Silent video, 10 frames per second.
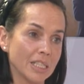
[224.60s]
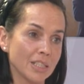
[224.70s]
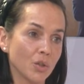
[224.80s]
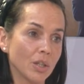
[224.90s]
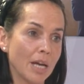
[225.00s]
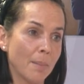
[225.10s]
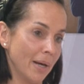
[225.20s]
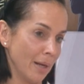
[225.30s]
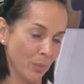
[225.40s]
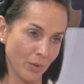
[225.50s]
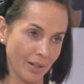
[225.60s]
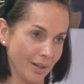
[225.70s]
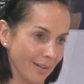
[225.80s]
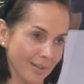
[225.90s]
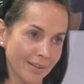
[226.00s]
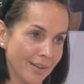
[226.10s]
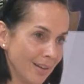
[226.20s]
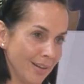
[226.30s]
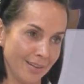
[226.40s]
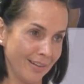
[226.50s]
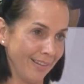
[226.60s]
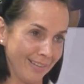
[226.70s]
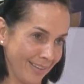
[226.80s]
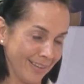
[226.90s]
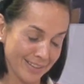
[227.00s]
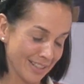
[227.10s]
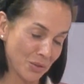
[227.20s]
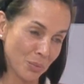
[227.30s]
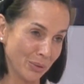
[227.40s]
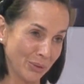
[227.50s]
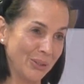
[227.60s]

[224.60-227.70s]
de Soria, para poder... Eh, echar su voto.